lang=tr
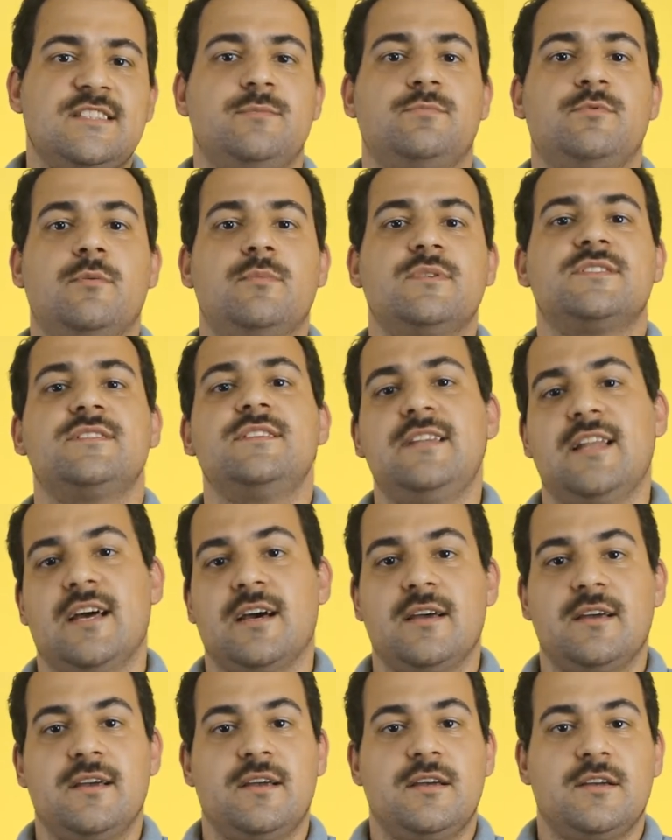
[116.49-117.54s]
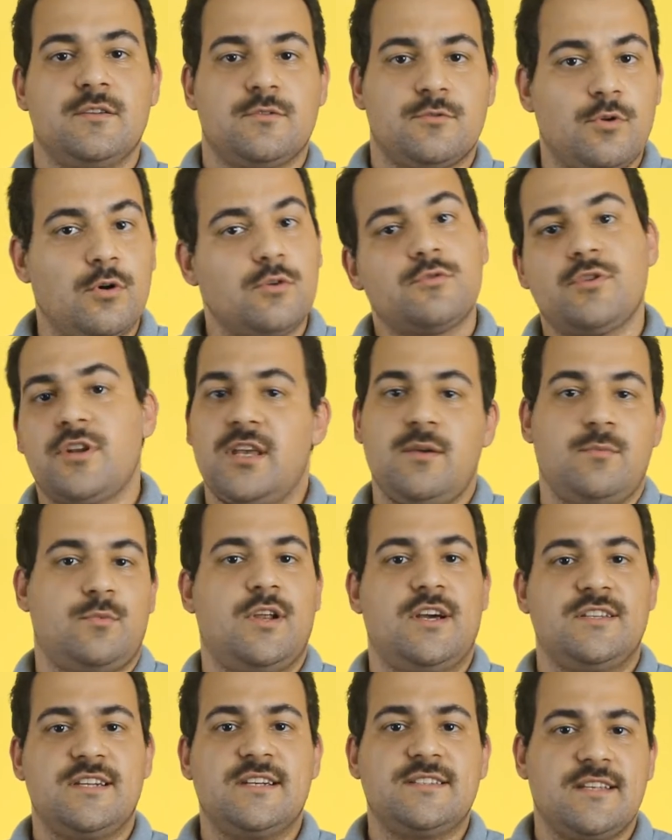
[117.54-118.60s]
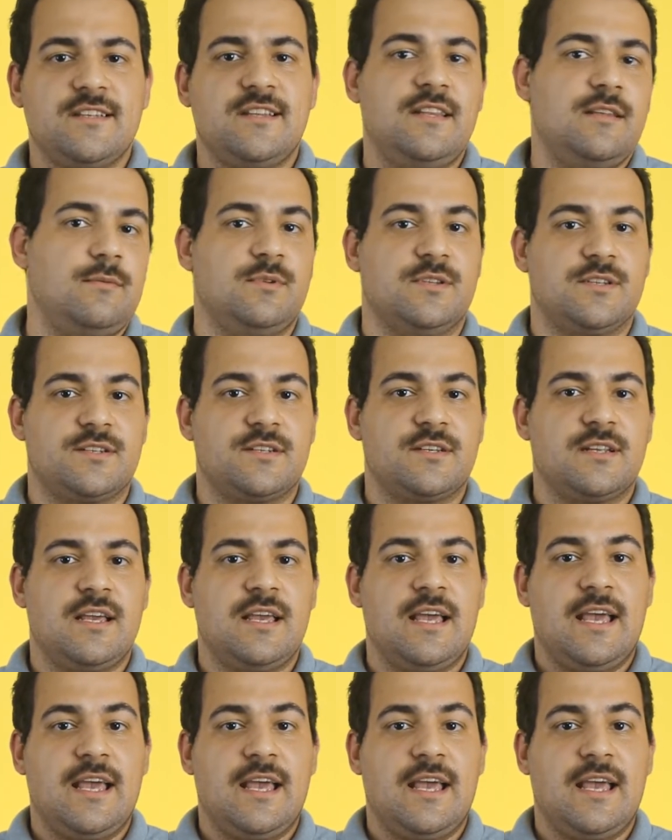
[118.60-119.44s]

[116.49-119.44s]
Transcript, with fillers: diplomasıyla doktoraya müracaat edilebilir.